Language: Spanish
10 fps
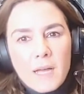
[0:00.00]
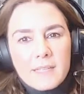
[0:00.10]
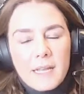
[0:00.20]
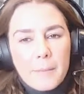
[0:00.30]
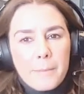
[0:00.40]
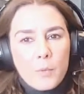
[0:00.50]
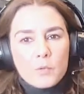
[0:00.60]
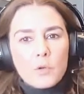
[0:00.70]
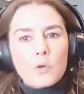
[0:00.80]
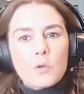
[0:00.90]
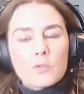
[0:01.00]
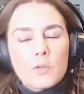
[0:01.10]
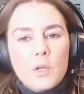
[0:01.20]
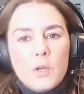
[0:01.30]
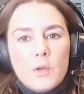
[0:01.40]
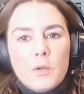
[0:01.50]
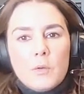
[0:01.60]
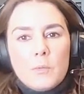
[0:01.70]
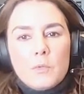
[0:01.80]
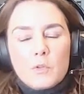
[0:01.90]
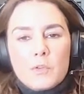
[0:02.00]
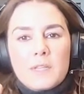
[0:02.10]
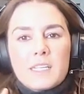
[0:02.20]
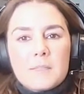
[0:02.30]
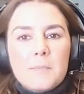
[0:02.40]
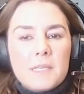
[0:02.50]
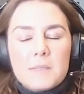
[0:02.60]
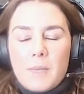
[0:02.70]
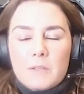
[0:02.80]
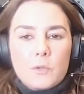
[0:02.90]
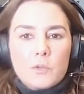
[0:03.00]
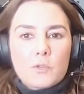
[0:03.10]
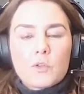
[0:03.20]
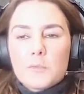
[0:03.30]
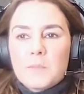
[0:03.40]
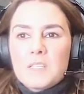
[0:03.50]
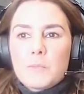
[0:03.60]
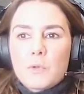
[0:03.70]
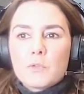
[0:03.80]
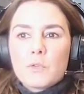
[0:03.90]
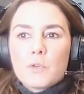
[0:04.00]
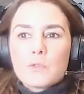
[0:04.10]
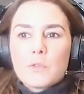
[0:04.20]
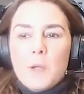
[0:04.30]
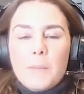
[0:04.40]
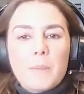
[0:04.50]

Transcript: ¿Hasta qué punto nos, nosotras mismas o nosotros mismos nos